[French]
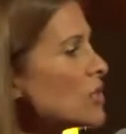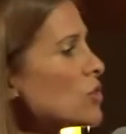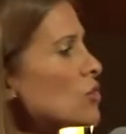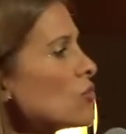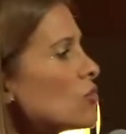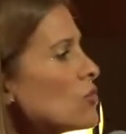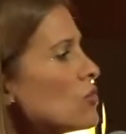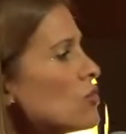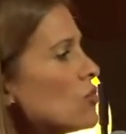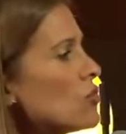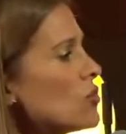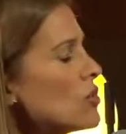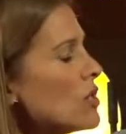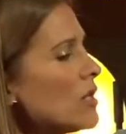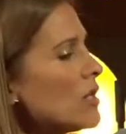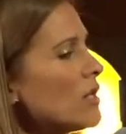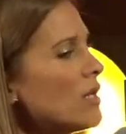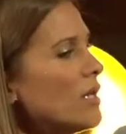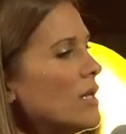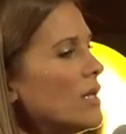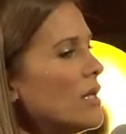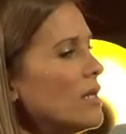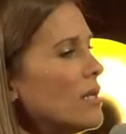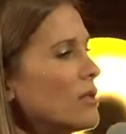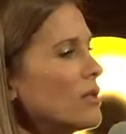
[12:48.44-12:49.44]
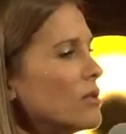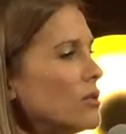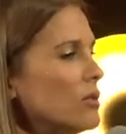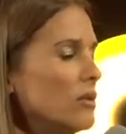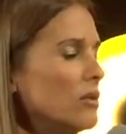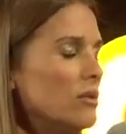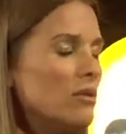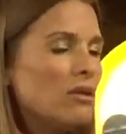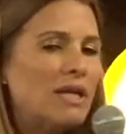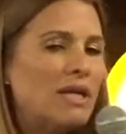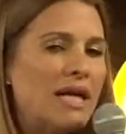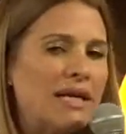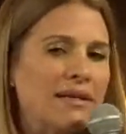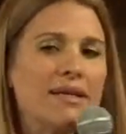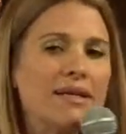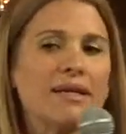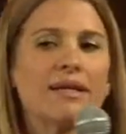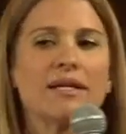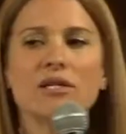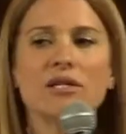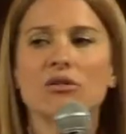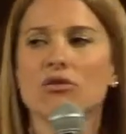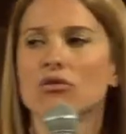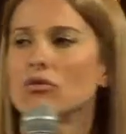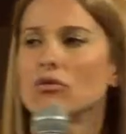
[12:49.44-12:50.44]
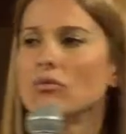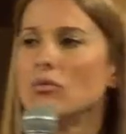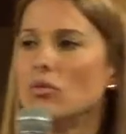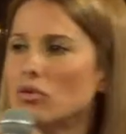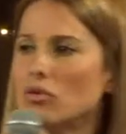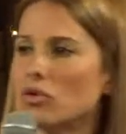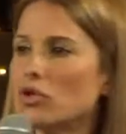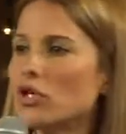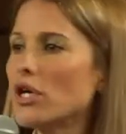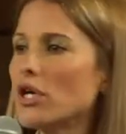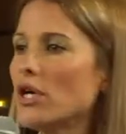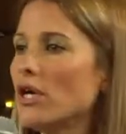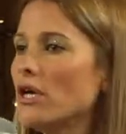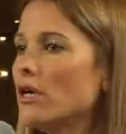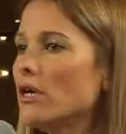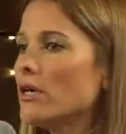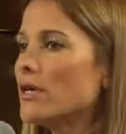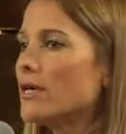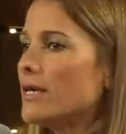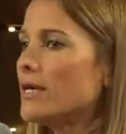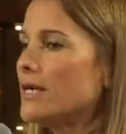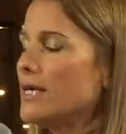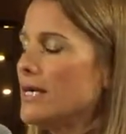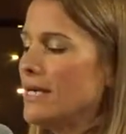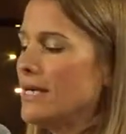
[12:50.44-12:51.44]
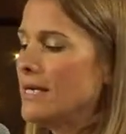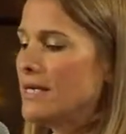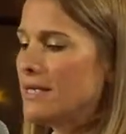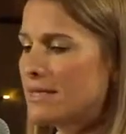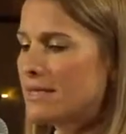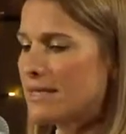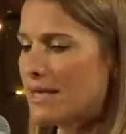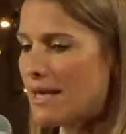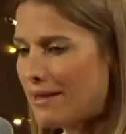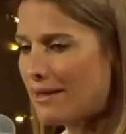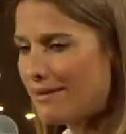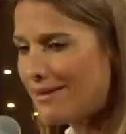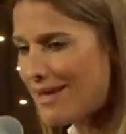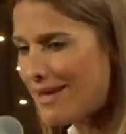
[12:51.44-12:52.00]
chose dans la guérison de mon cœur, ça a un